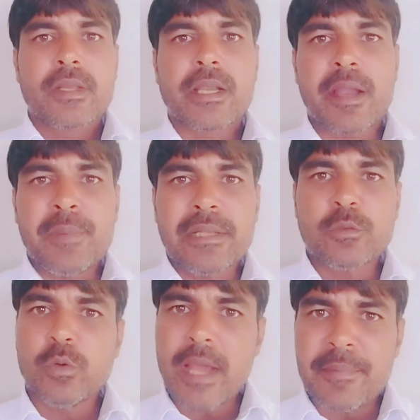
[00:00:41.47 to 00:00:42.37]
कमल
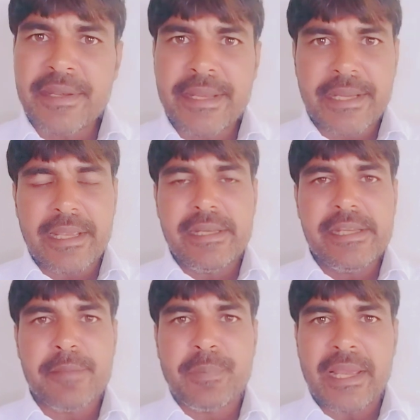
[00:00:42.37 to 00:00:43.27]
दूल्हा बनने के
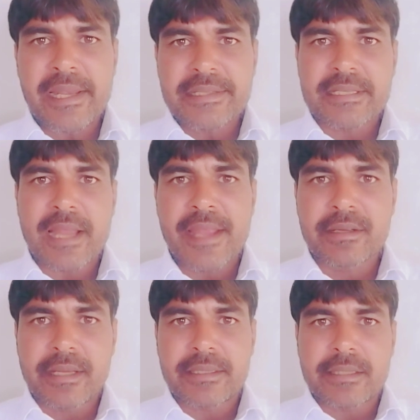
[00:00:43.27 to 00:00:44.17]
लिए पहले
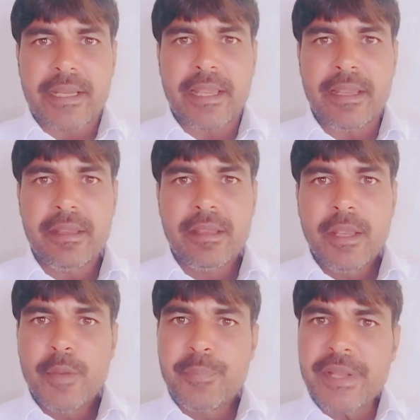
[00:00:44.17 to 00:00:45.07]
स्नान करता है
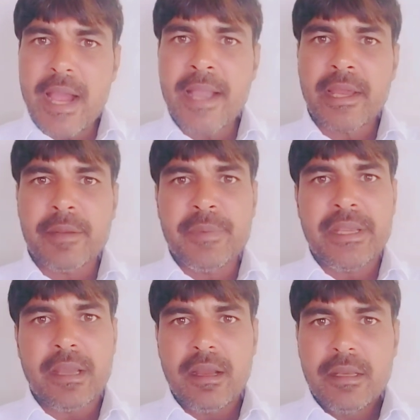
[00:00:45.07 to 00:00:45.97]
फिर आंगन
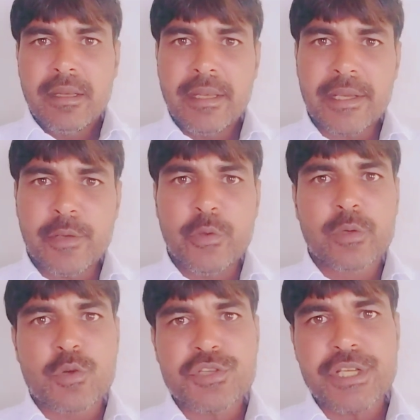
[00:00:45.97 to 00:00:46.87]
में लगी हुई
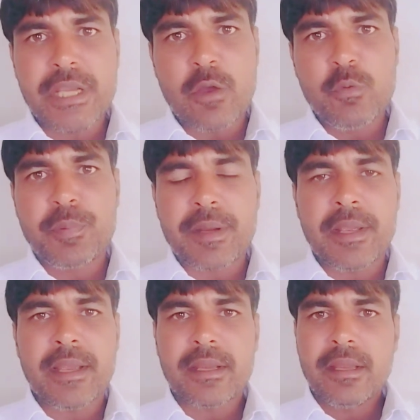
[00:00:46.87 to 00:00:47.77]
कुर्सी के ऊपर
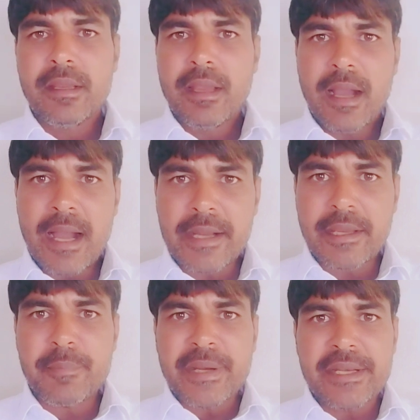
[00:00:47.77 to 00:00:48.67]

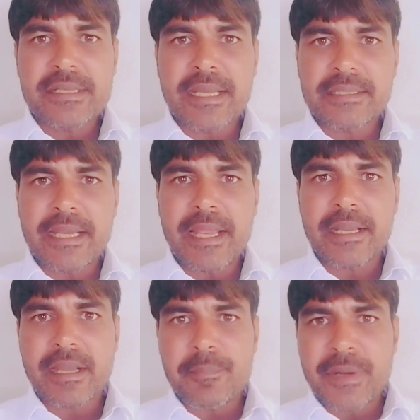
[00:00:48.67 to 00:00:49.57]
आकर बैठ जाता है
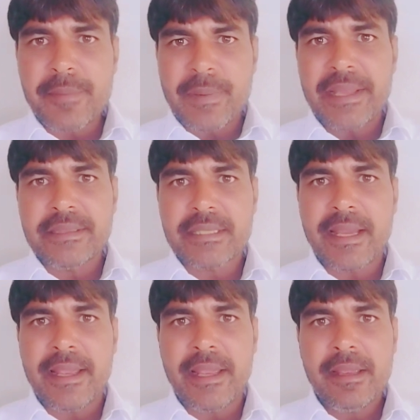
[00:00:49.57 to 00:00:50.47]
कपड़े
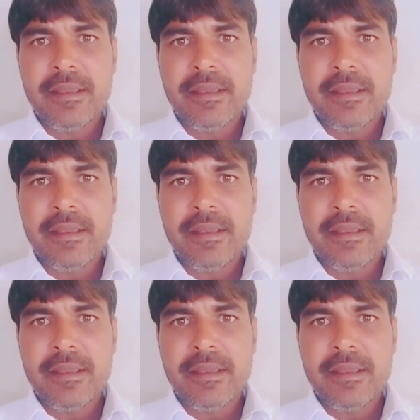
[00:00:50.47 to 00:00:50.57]
पहनता है